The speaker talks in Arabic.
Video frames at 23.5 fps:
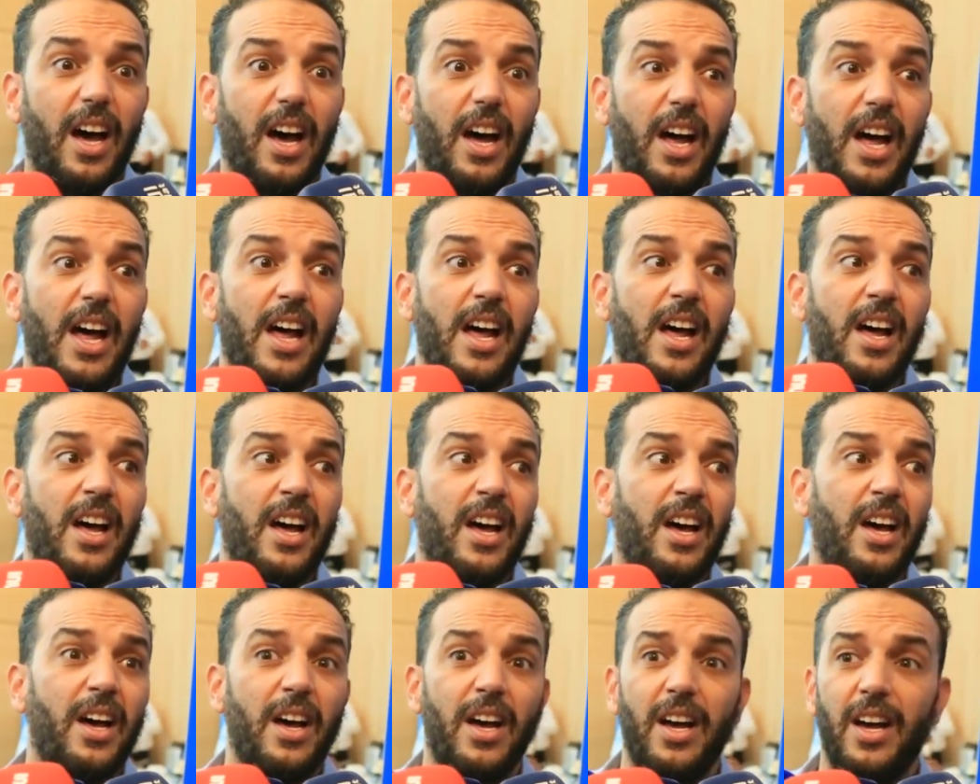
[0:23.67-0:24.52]

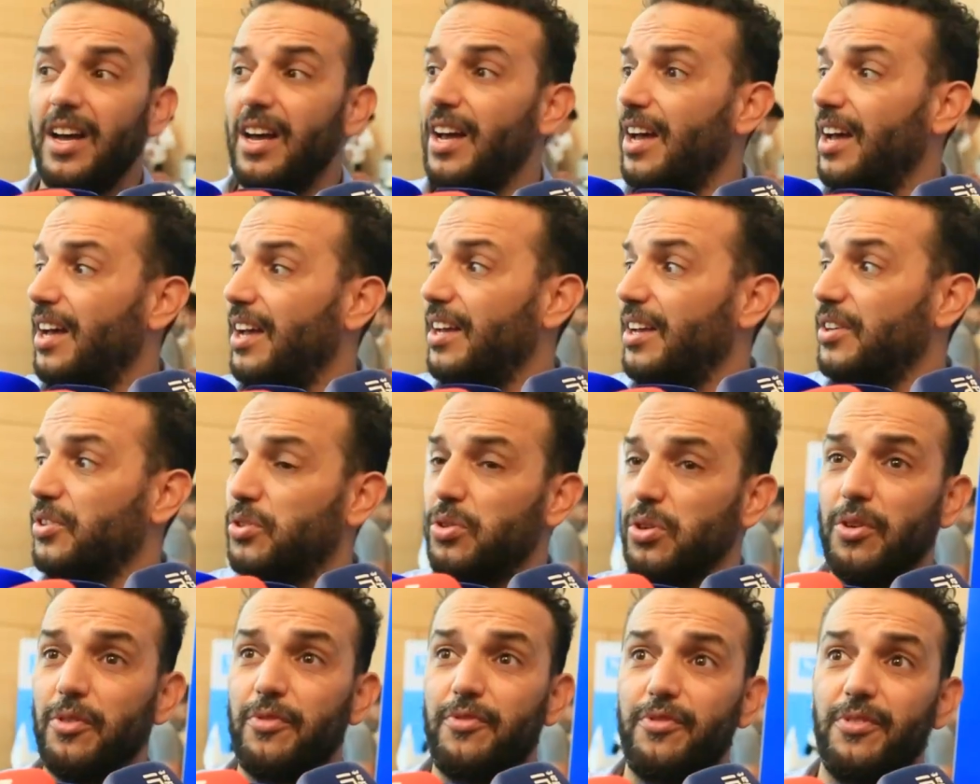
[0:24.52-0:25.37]
آه،
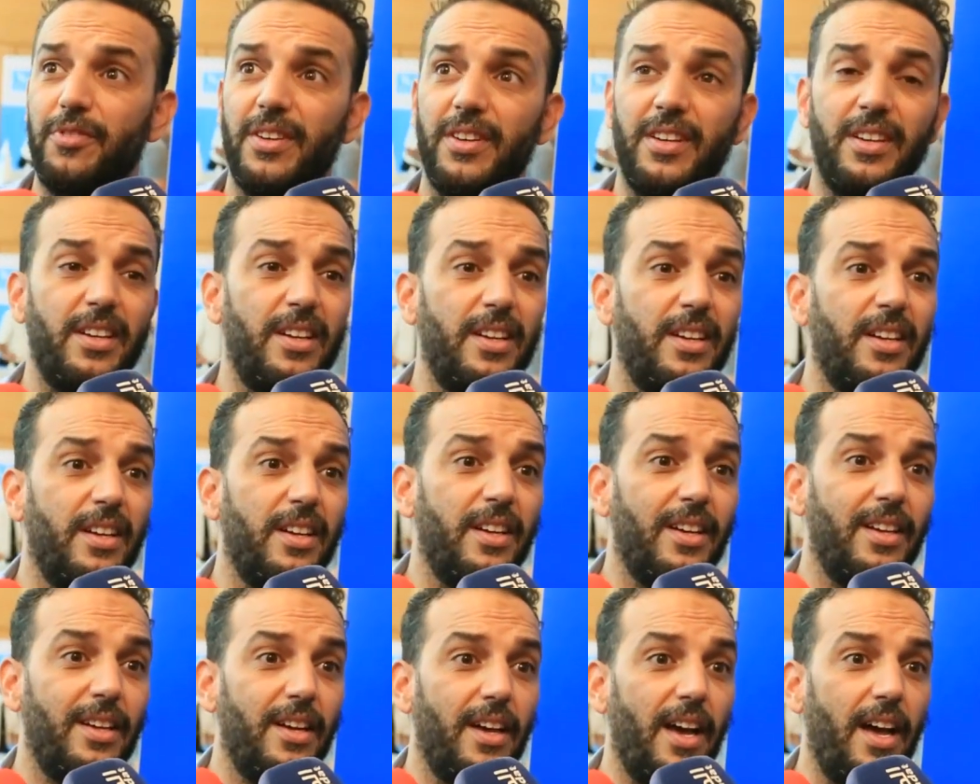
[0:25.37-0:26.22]
شوف
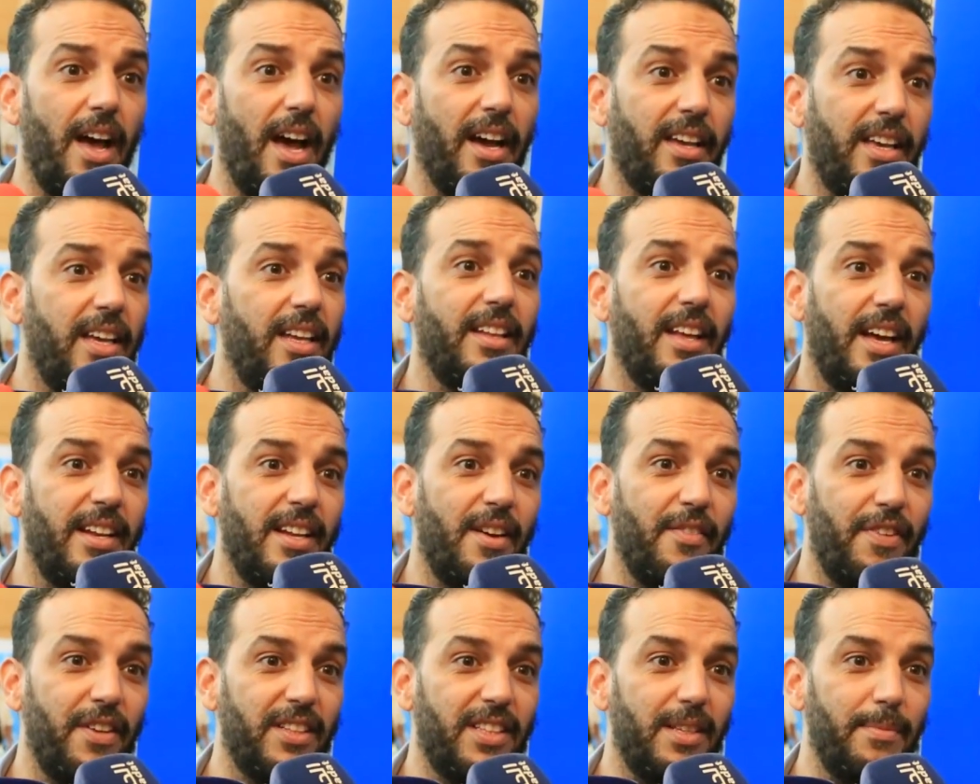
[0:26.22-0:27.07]
اكيد ان
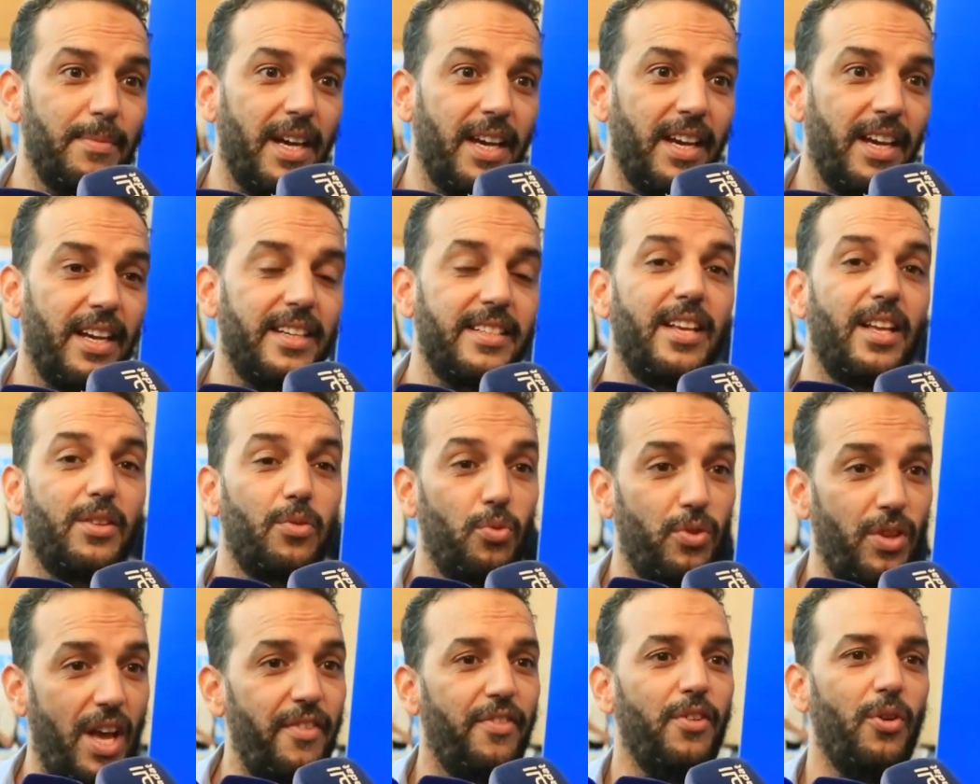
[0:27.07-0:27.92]
فاطمه خير
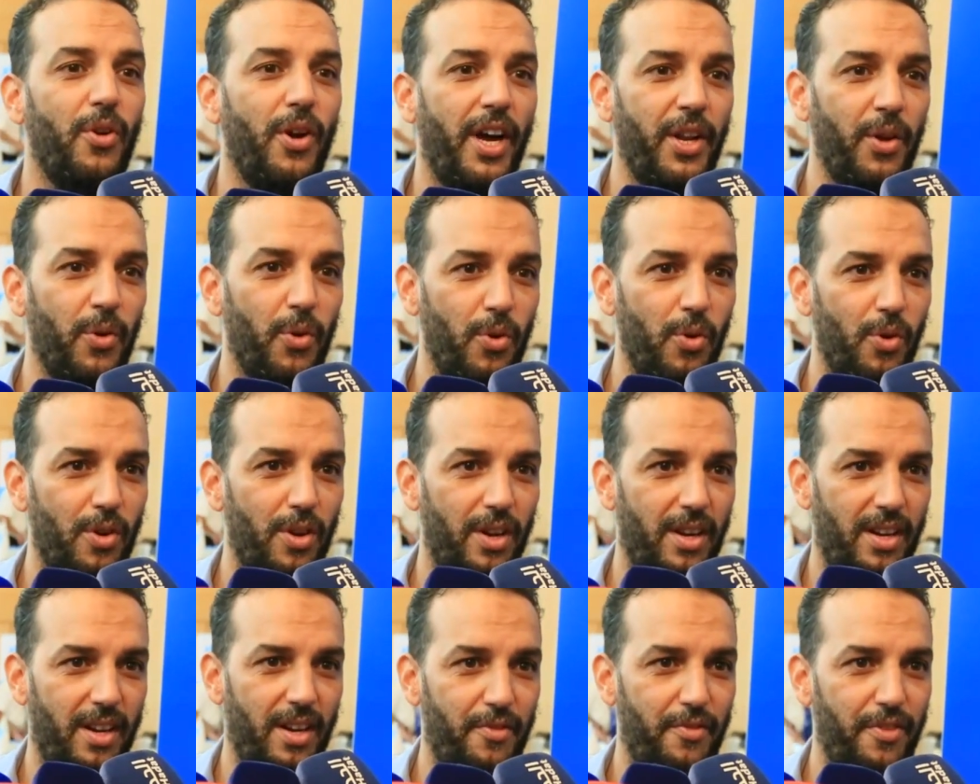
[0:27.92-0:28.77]
ستدافع عن حقوق
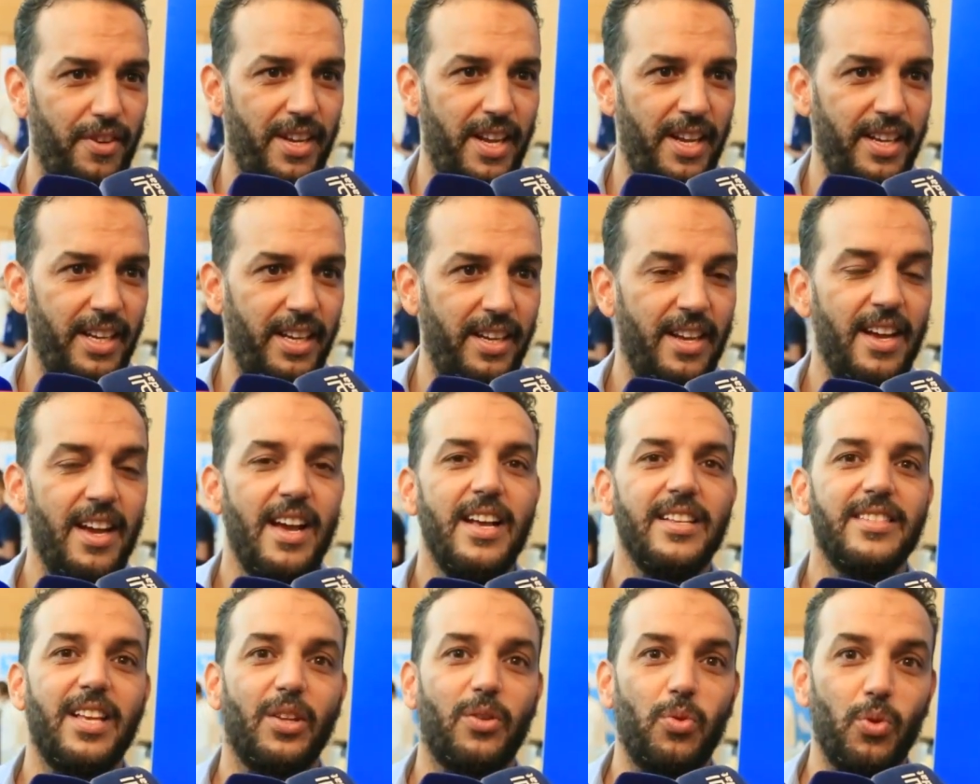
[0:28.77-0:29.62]
الفنانين
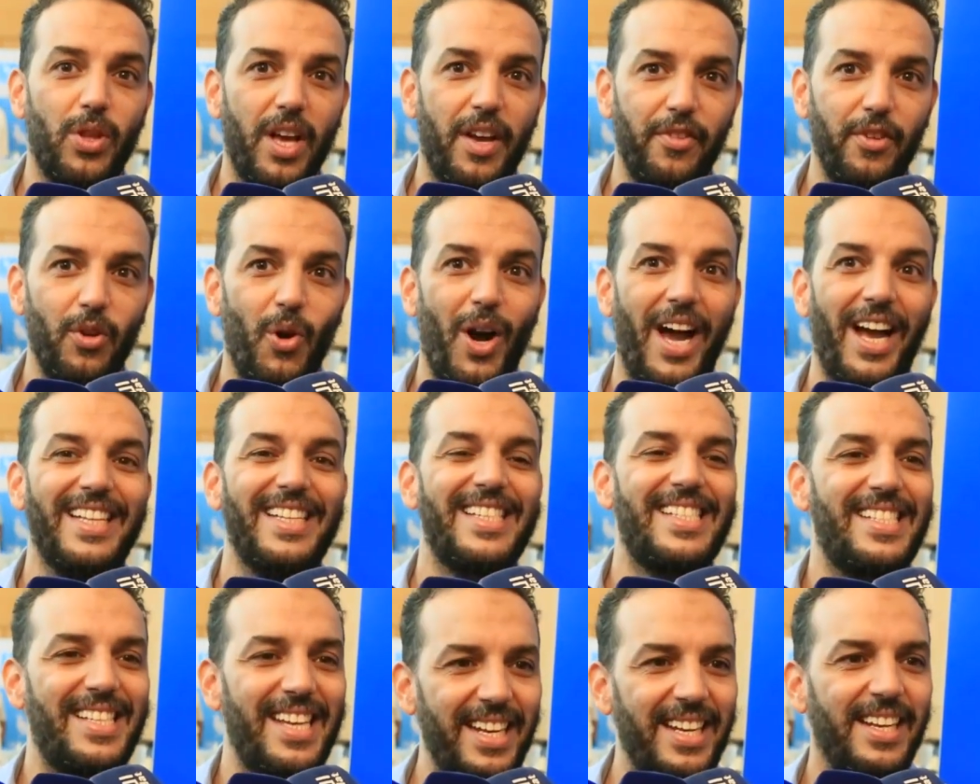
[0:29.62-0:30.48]
ستدافع عن
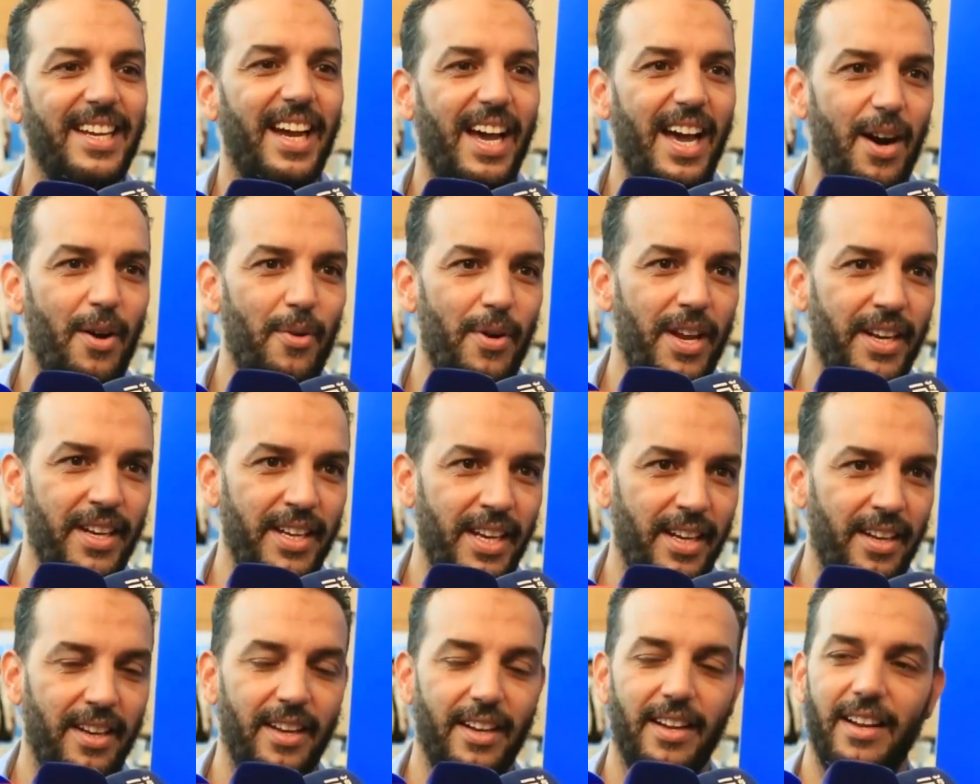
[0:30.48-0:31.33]
سن
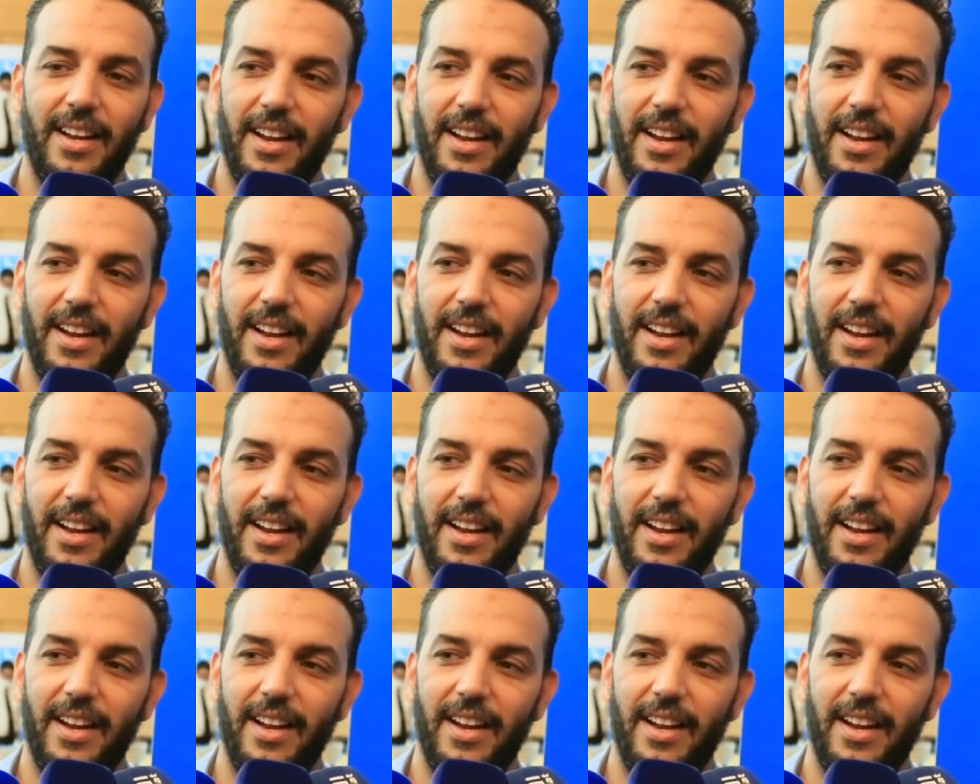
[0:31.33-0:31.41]
قوانين